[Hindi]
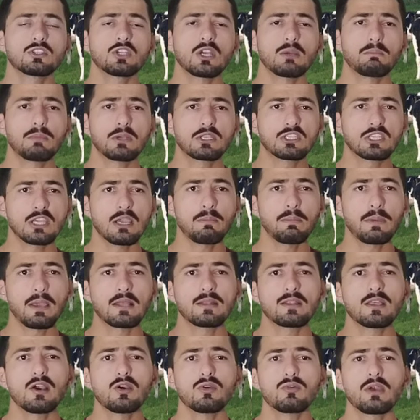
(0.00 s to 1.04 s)
जब बच्चा
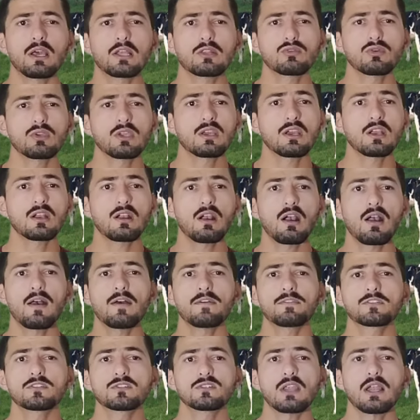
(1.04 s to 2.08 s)
पैदा हुआ है तो एक
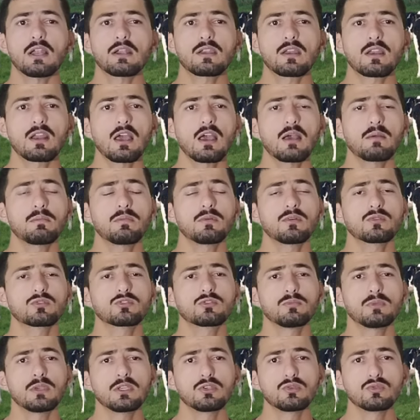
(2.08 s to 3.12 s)
काफ स्टार्टर आप
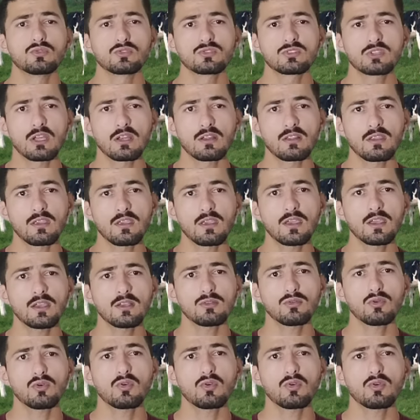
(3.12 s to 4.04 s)
उसमें यूज़ करते हैं